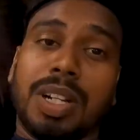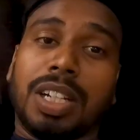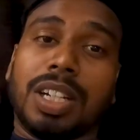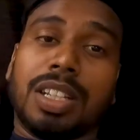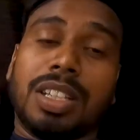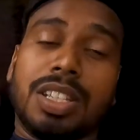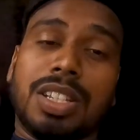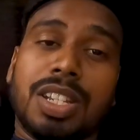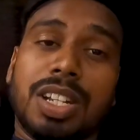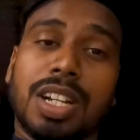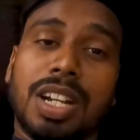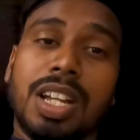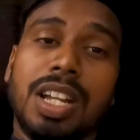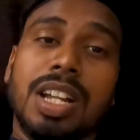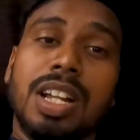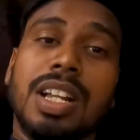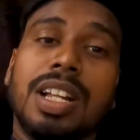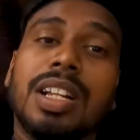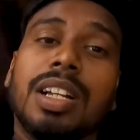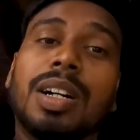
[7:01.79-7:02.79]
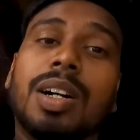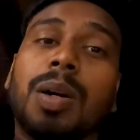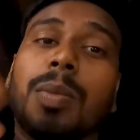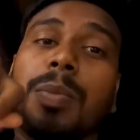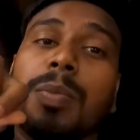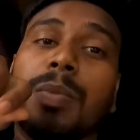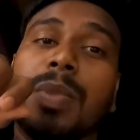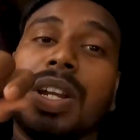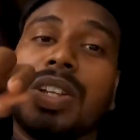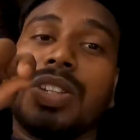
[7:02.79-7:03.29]
कमेंट कर दीजिएगा
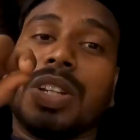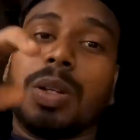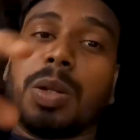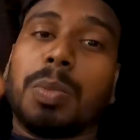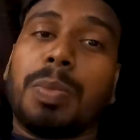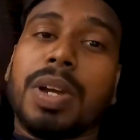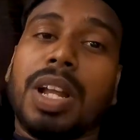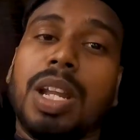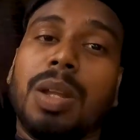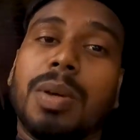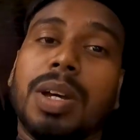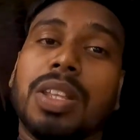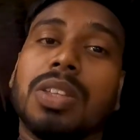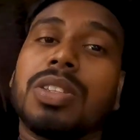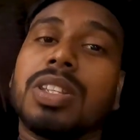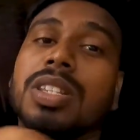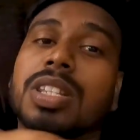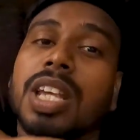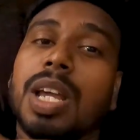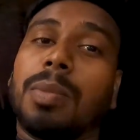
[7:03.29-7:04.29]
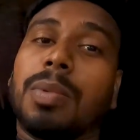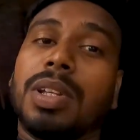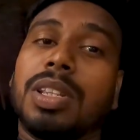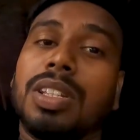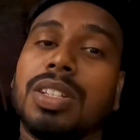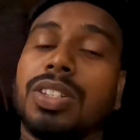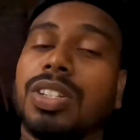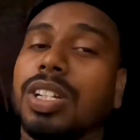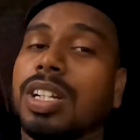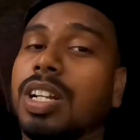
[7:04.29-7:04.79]
और मेरे चैनल पहली बार सब्सक्राइब कर
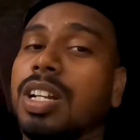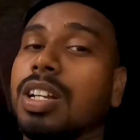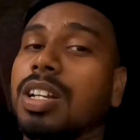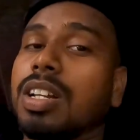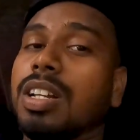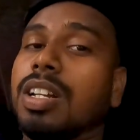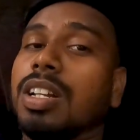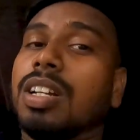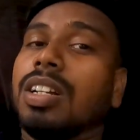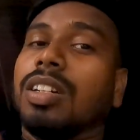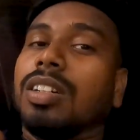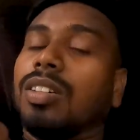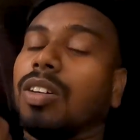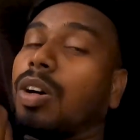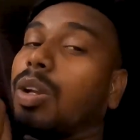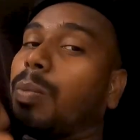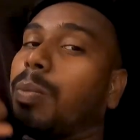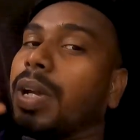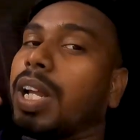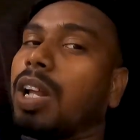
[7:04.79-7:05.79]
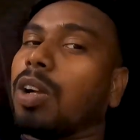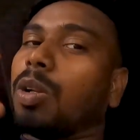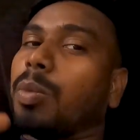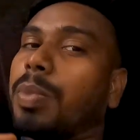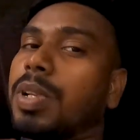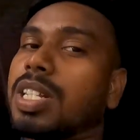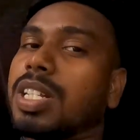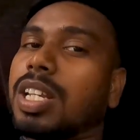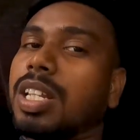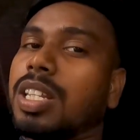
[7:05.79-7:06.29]
दीजिएगा और बेल
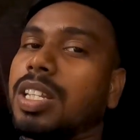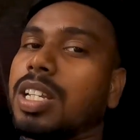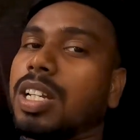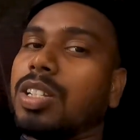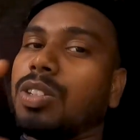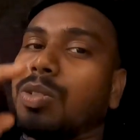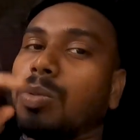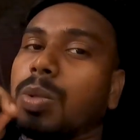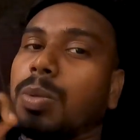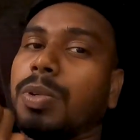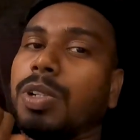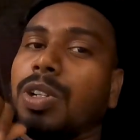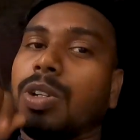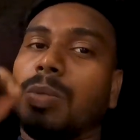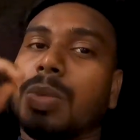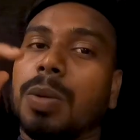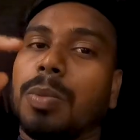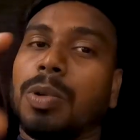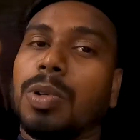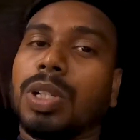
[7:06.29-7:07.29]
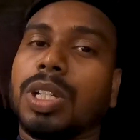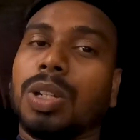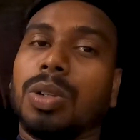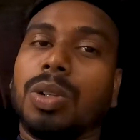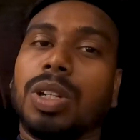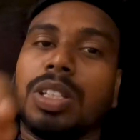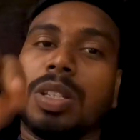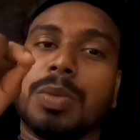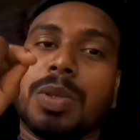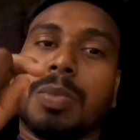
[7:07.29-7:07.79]
आइकन प्रेस करते जाए जो भी वीडियो मैं अपलोड
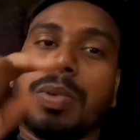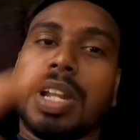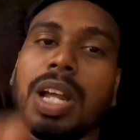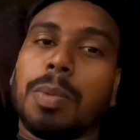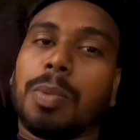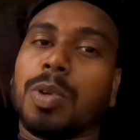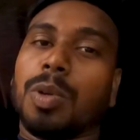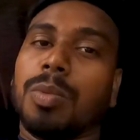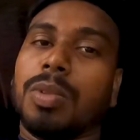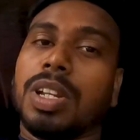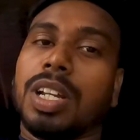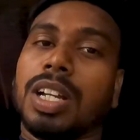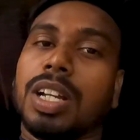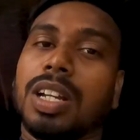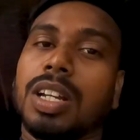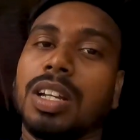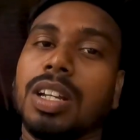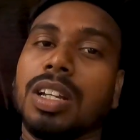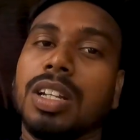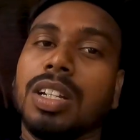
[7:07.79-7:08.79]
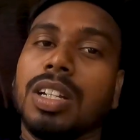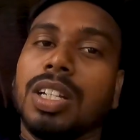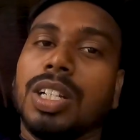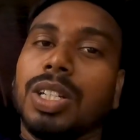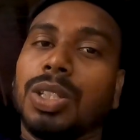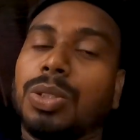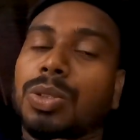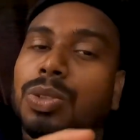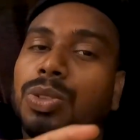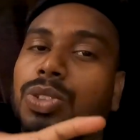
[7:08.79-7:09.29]
करूँगा सबसे पहले आपको
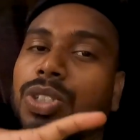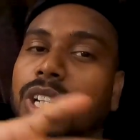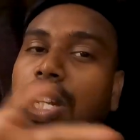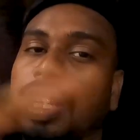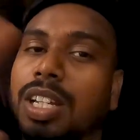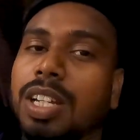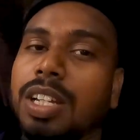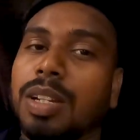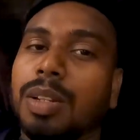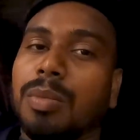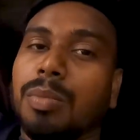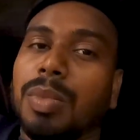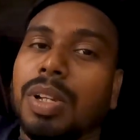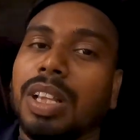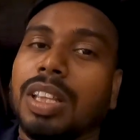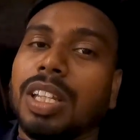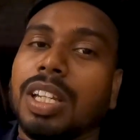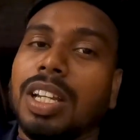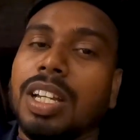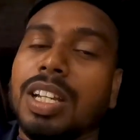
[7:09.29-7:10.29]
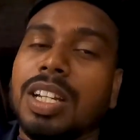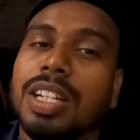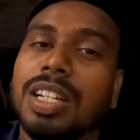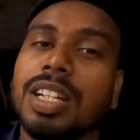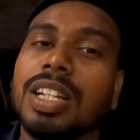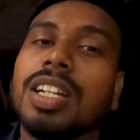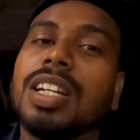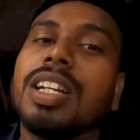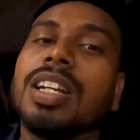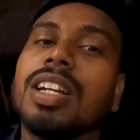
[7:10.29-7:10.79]
मिलेगा तो चलिए मिलते हैं
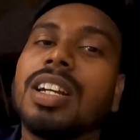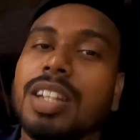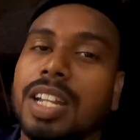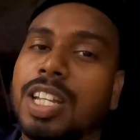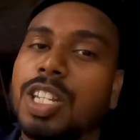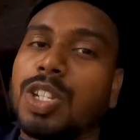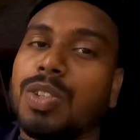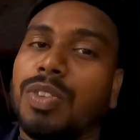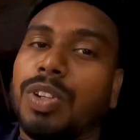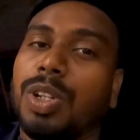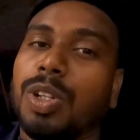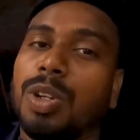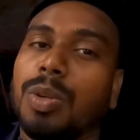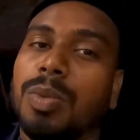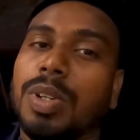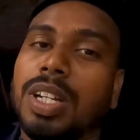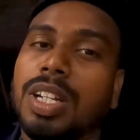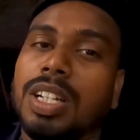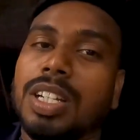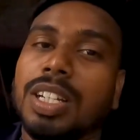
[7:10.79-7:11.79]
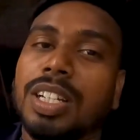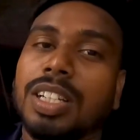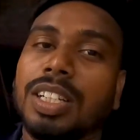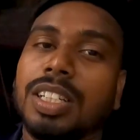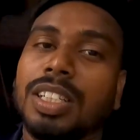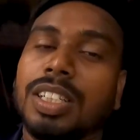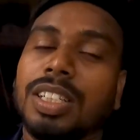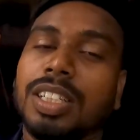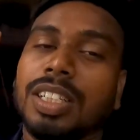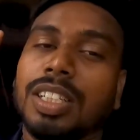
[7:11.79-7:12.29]
नेक्स्ट वीडियो में
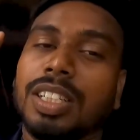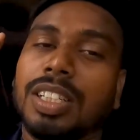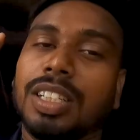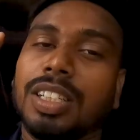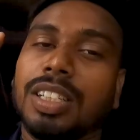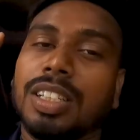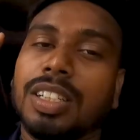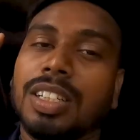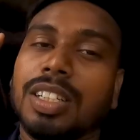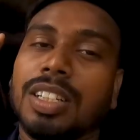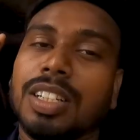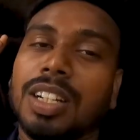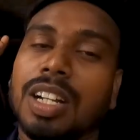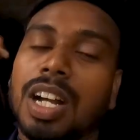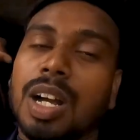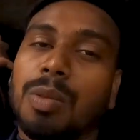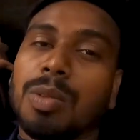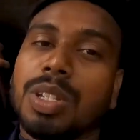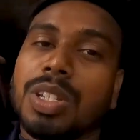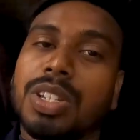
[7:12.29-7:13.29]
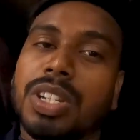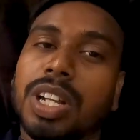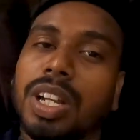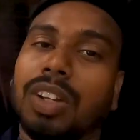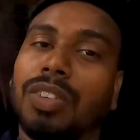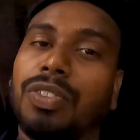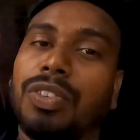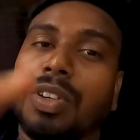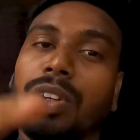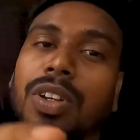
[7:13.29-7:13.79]
अब
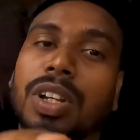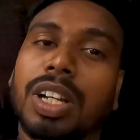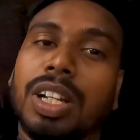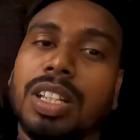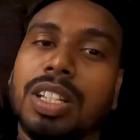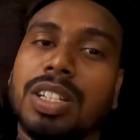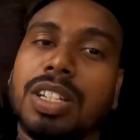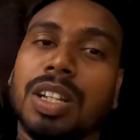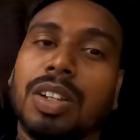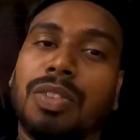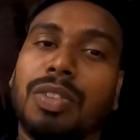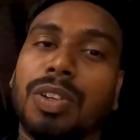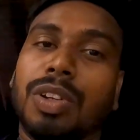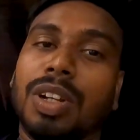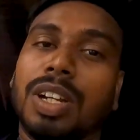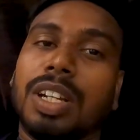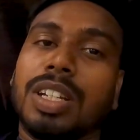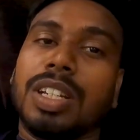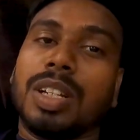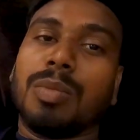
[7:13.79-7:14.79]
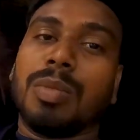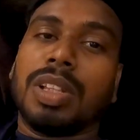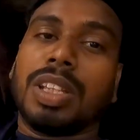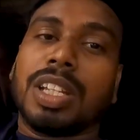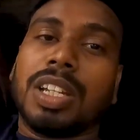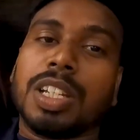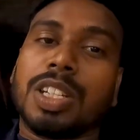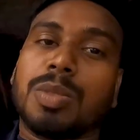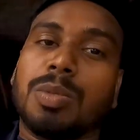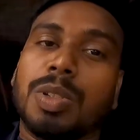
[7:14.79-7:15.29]
इंस्टाग्राम फॉलो नहीं करते इंस्टाग्राम फॉलो तो कर जाए
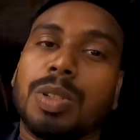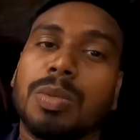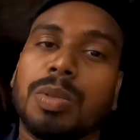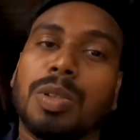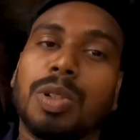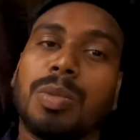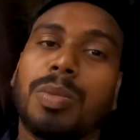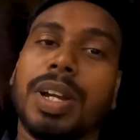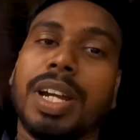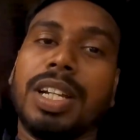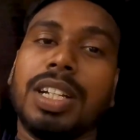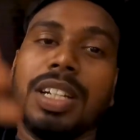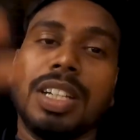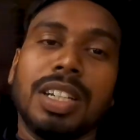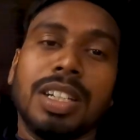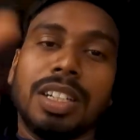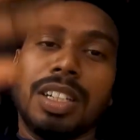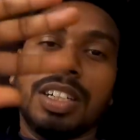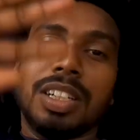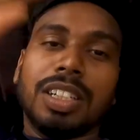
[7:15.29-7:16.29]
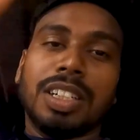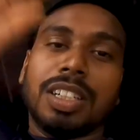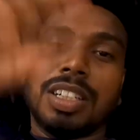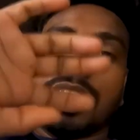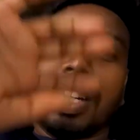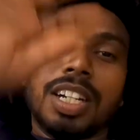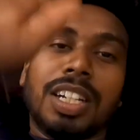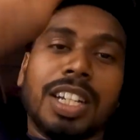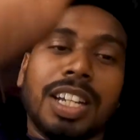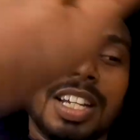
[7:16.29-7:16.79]
मिलता है नेक्स्ट वीडियो